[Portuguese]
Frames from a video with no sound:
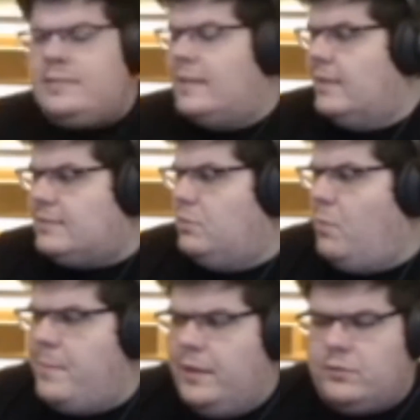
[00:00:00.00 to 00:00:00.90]
é a dança do
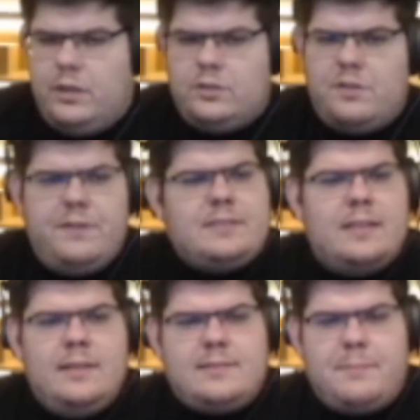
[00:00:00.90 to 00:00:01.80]
momento, né? Eu já vi
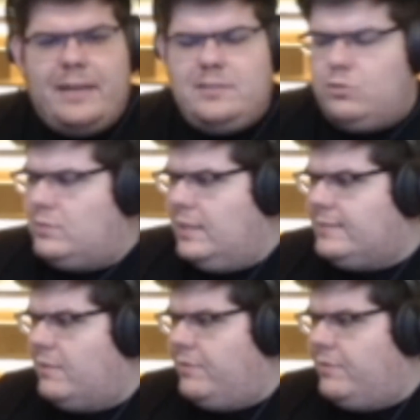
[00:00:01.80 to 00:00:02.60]
essa dança mais de 200